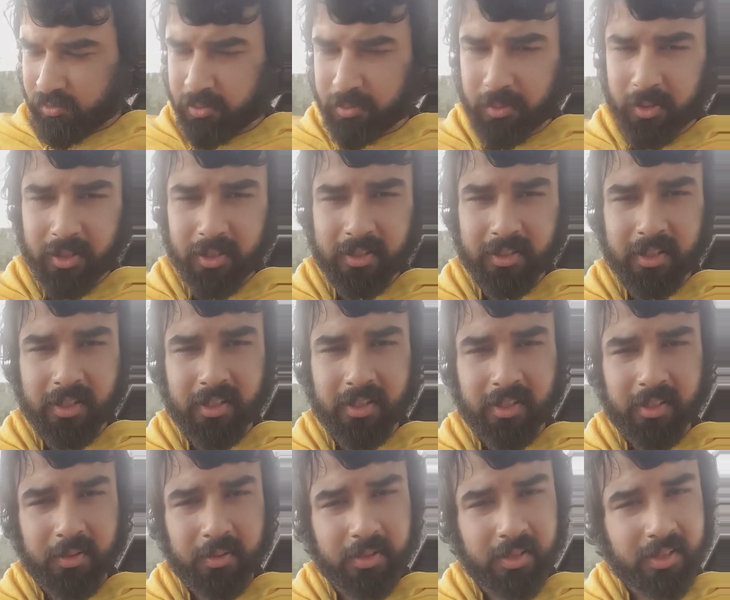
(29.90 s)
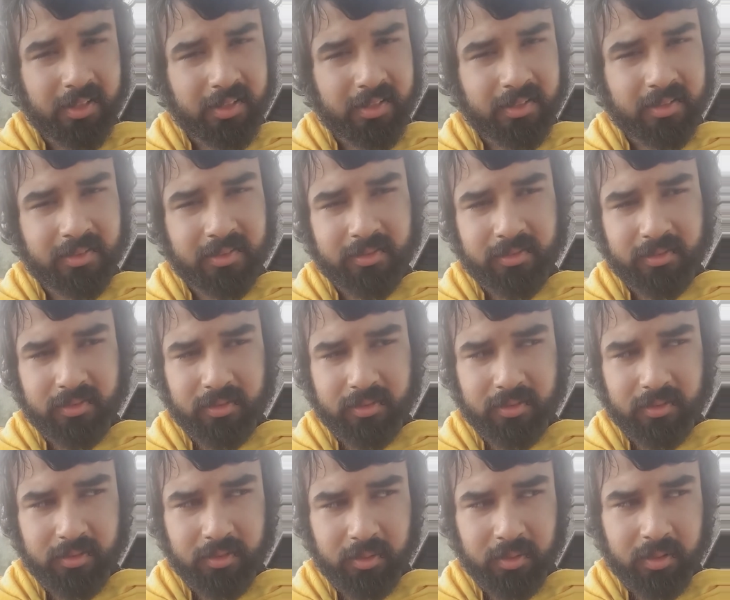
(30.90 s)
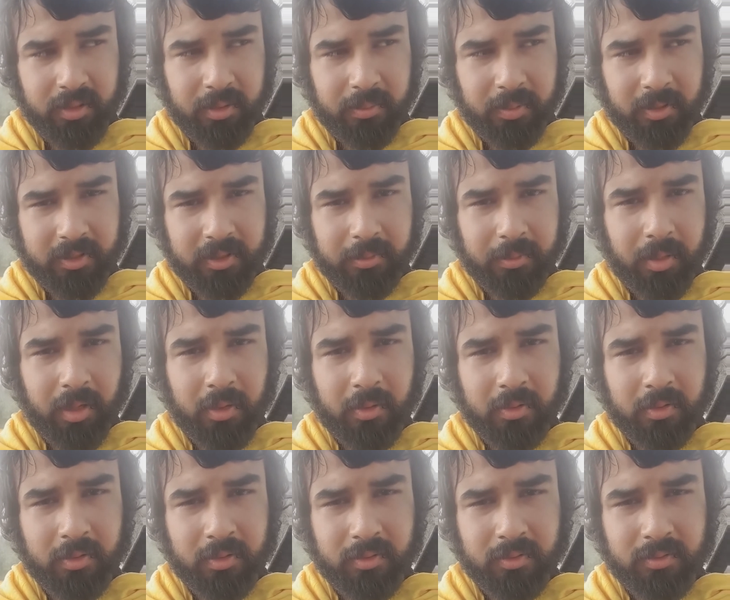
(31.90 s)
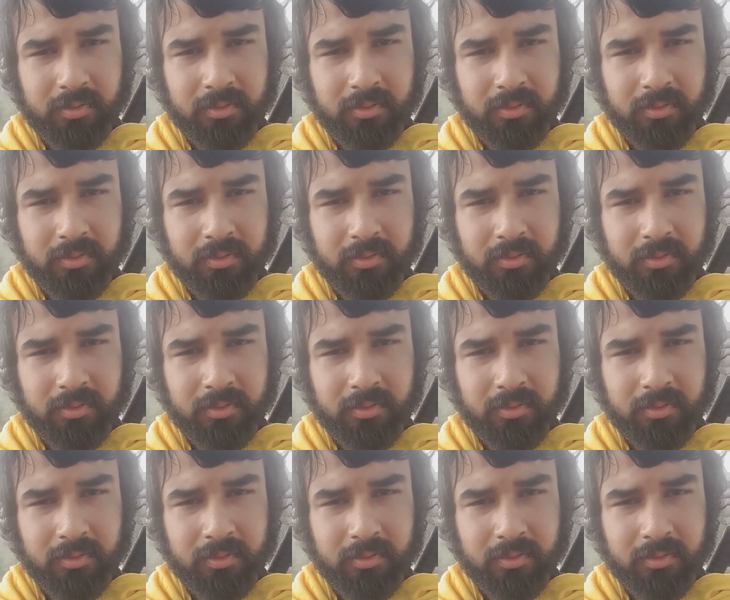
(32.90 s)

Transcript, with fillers: स्मरण करना उन्हें उनकी प्रतिमाओं को